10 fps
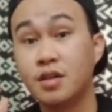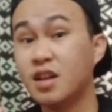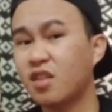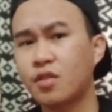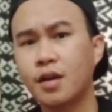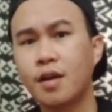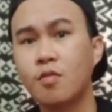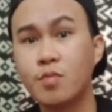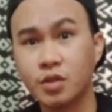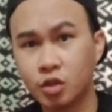yang
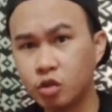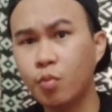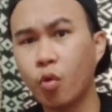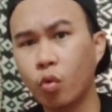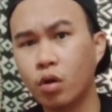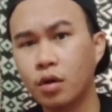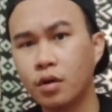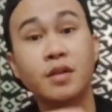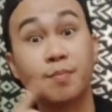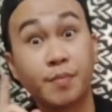selalu mencubuk.
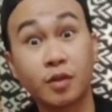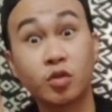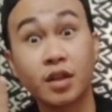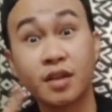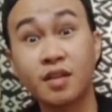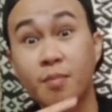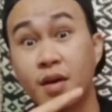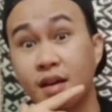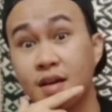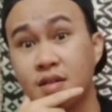Patutkah kita
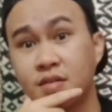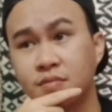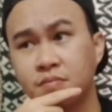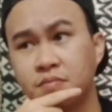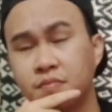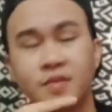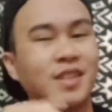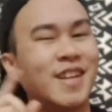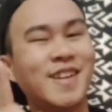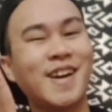marah?
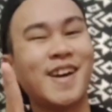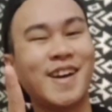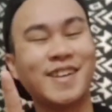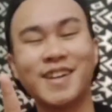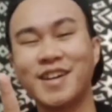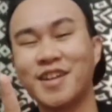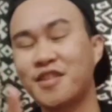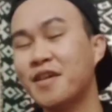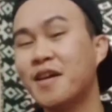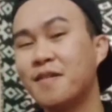Tidak,
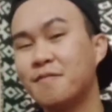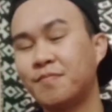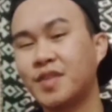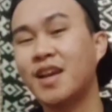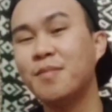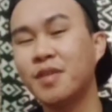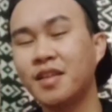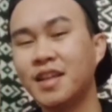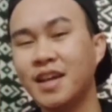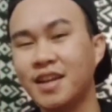guys. Dalam
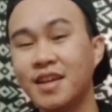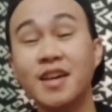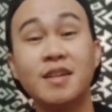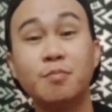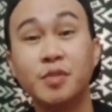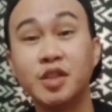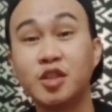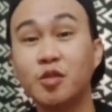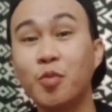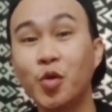arti ini,
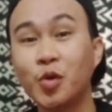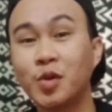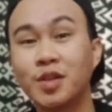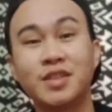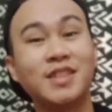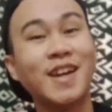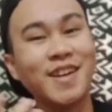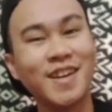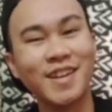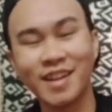mencubuk
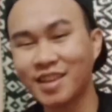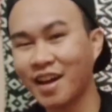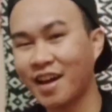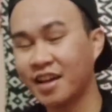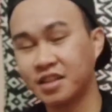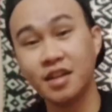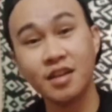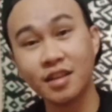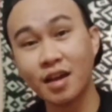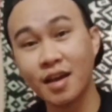channel kita.
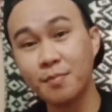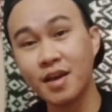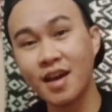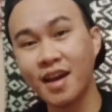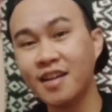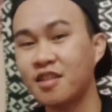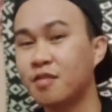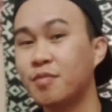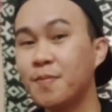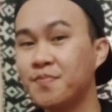Jadi kita happy lah kan
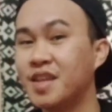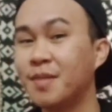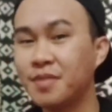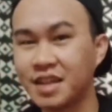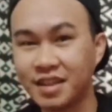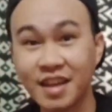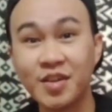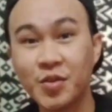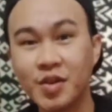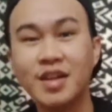sebab dia pergi
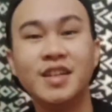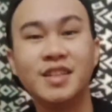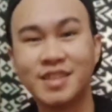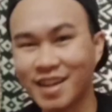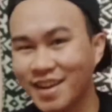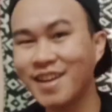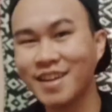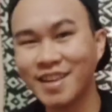tengok channel